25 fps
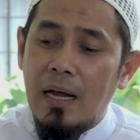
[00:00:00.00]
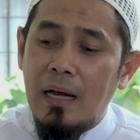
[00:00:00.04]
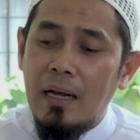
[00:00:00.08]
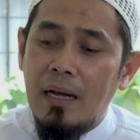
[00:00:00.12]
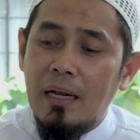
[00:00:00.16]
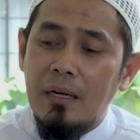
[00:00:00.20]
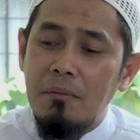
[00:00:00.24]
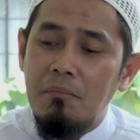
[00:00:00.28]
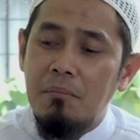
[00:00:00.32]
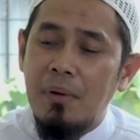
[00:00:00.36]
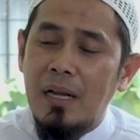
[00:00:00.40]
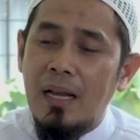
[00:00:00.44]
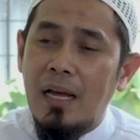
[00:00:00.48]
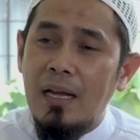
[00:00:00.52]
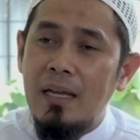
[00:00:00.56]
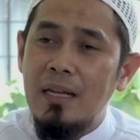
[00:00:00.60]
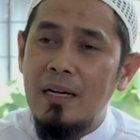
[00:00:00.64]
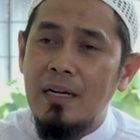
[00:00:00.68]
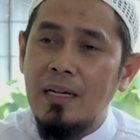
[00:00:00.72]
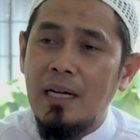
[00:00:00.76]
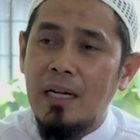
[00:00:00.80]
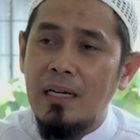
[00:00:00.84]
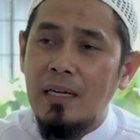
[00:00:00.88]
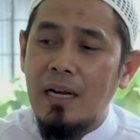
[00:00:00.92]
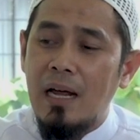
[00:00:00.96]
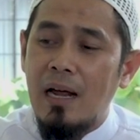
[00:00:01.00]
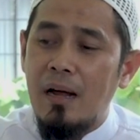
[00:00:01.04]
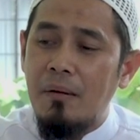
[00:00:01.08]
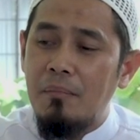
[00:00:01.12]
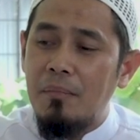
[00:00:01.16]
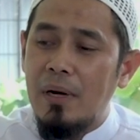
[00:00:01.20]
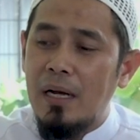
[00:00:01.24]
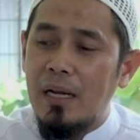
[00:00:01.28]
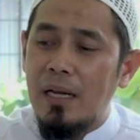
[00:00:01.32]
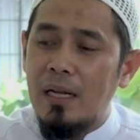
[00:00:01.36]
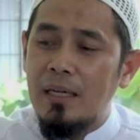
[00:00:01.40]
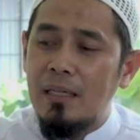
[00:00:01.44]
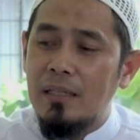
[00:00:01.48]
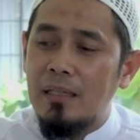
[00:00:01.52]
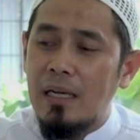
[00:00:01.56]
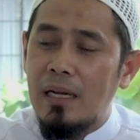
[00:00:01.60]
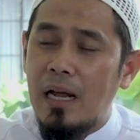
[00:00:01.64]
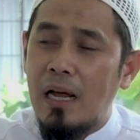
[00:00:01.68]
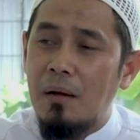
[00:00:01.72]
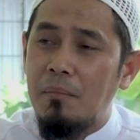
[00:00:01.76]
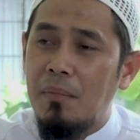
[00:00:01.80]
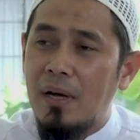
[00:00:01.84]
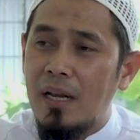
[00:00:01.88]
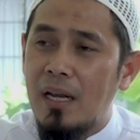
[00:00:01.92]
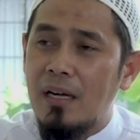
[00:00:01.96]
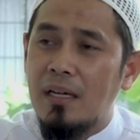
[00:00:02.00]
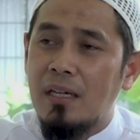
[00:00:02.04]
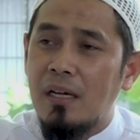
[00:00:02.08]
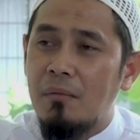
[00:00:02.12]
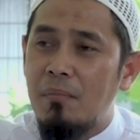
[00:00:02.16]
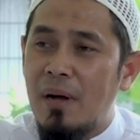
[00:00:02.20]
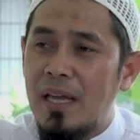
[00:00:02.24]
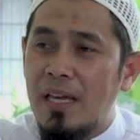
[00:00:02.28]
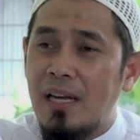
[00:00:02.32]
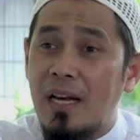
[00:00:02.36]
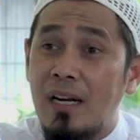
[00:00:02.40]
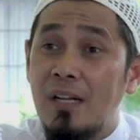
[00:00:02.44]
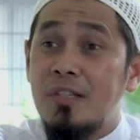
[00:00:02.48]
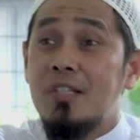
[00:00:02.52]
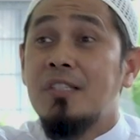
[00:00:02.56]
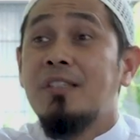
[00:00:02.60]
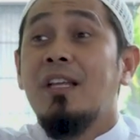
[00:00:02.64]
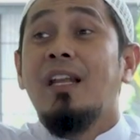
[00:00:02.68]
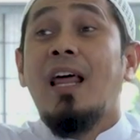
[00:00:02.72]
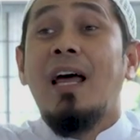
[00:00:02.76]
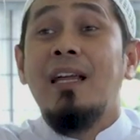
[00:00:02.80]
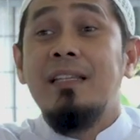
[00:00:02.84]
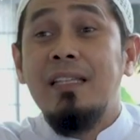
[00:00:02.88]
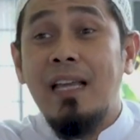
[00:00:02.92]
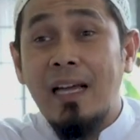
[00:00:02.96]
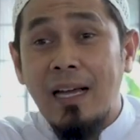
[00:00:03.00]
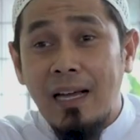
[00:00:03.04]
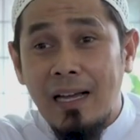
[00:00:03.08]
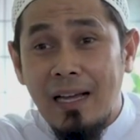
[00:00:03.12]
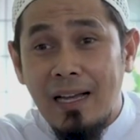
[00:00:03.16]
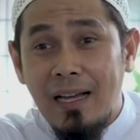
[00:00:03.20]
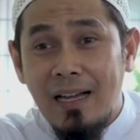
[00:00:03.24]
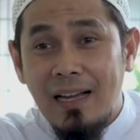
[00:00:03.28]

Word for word: akan melahirkan amalan-amalan kebaikan setelahnya.